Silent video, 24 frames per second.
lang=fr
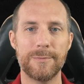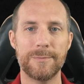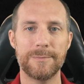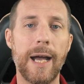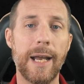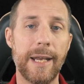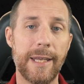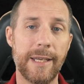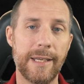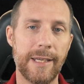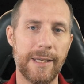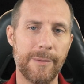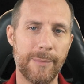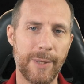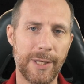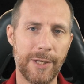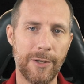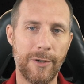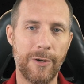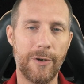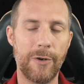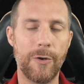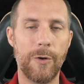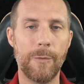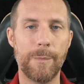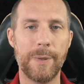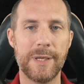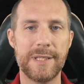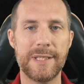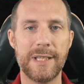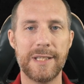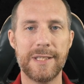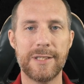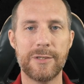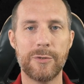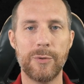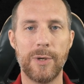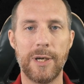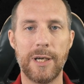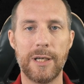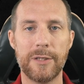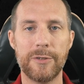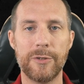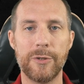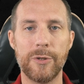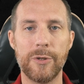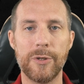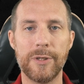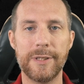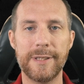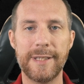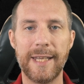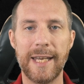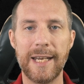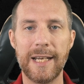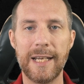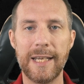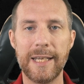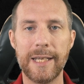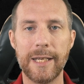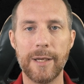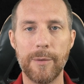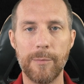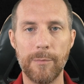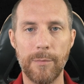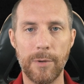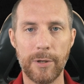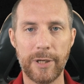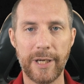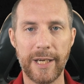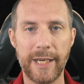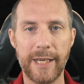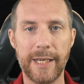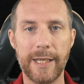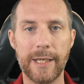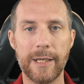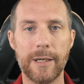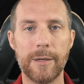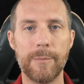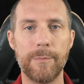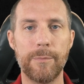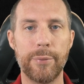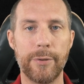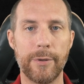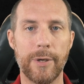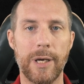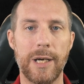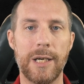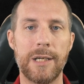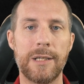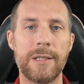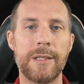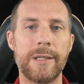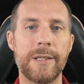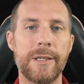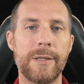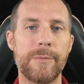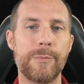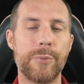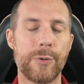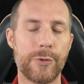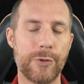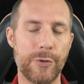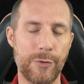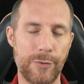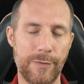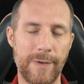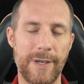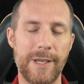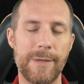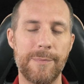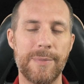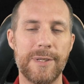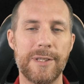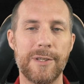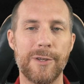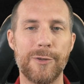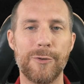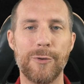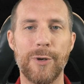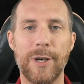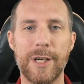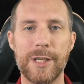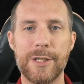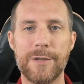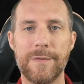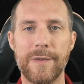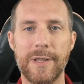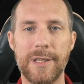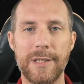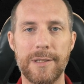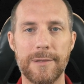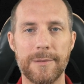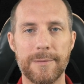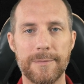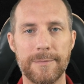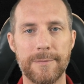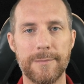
Allez, et maintenant, on passe à l'histoire de Dailin Moki Pua pour ce nouvel épisode de HVI.